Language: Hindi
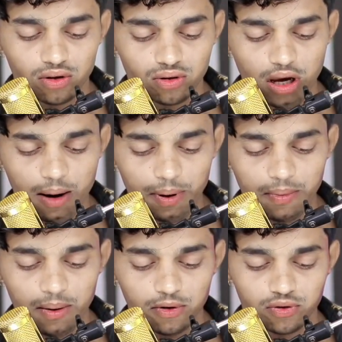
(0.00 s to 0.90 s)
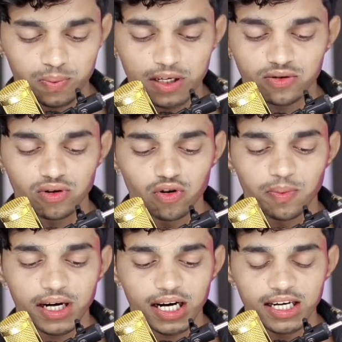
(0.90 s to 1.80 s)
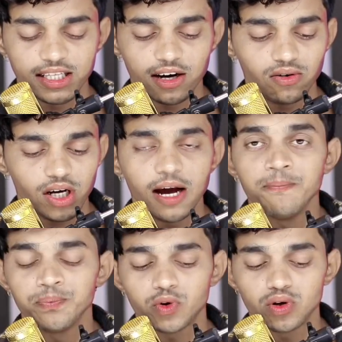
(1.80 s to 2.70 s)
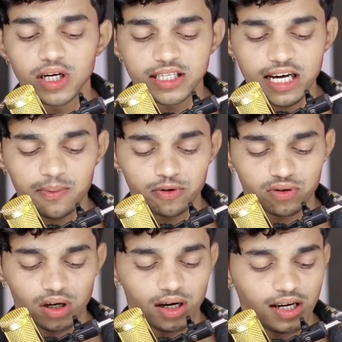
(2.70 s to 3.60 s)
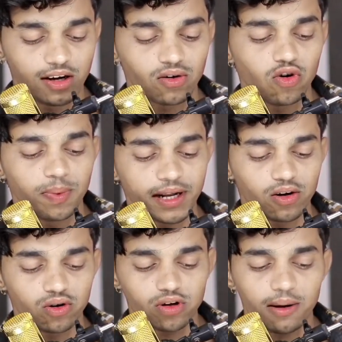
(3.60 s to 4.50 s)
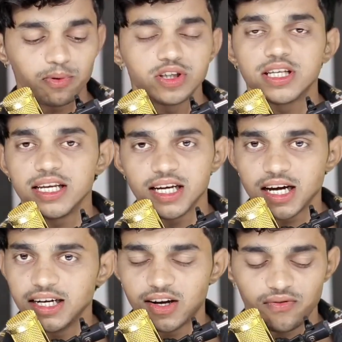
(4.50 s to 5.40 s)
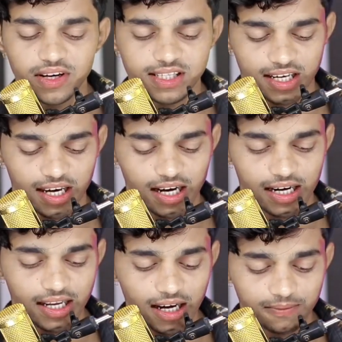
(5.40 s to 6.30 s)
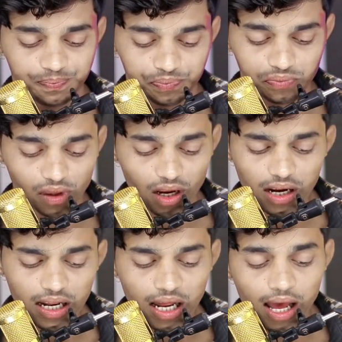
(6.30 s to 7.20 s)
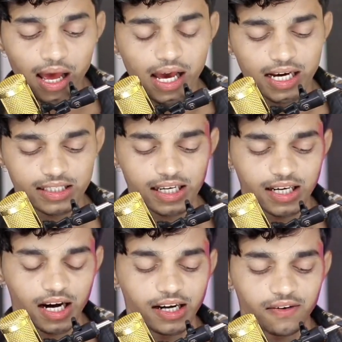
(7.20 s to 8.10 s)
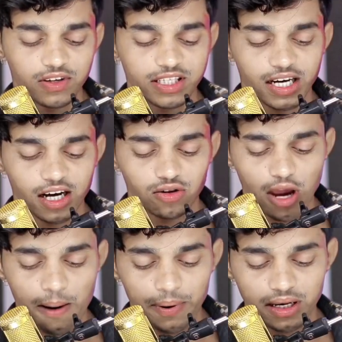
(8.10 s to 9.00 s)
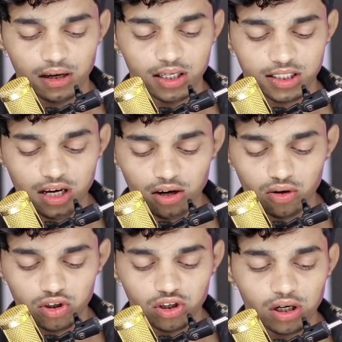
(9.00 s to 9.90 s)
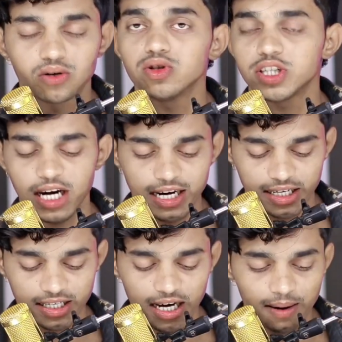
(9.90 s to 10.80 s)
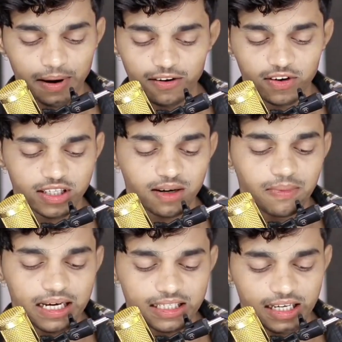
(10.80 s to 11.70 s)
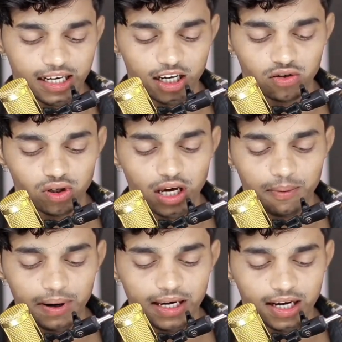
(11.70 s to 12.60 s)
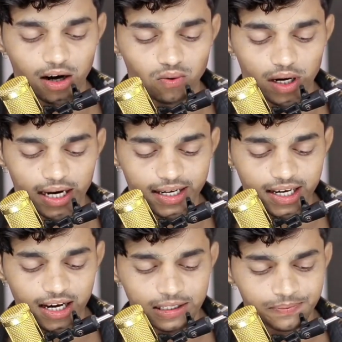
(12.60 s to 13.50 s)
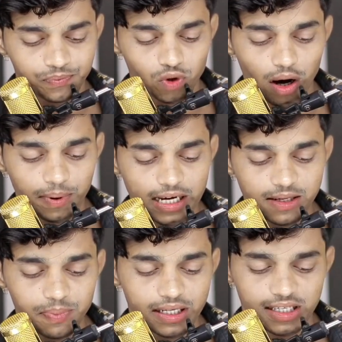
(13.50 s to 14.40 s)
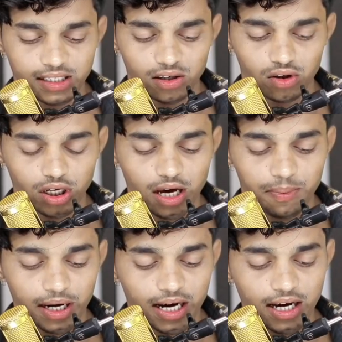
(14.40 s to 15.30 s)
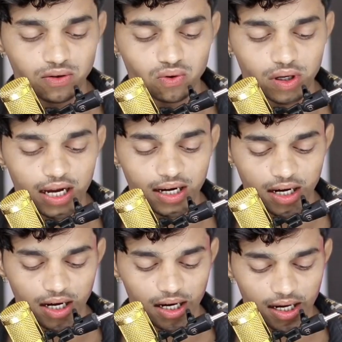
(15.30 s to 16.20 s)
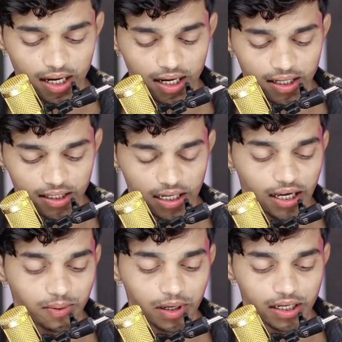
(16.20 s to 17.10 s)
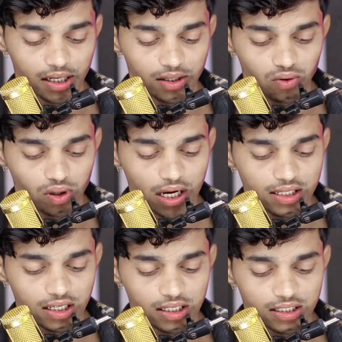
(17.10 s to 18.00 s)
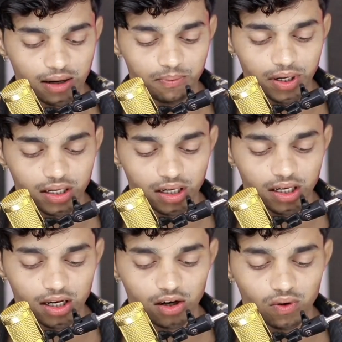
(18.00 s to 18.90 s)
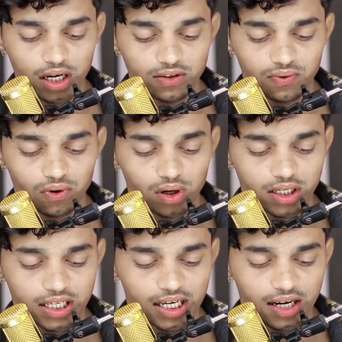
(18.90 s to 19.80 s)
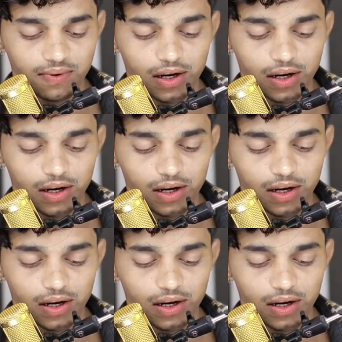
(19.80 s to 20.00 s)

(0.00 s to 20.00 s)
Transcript: दोस्तों यहाँ पर मैं भी उस पेज को ओपन कर लेता हूँ ठीक है तो जैसे आप उस लिंक को ओपन करोगे तो आपको इस तरीके का इंटरफेस दिखेगा ठीक है इस तरीके का इंटरफेस दिखेगा तो यहाँ पर इसके कुछ कुछ क्राइटेरिया है वेरिफिकेशन बैच लेने का जो कि यहाँ पर लिखा हुआ है ठीक है तो आप यहाँ से पढ़ सकते हो देखिए यहाँ पर लिखा है यू कैन uh, uh, एक मिनट यू कैन सबमिट रिक्वेस्ट फॉर ए चैनल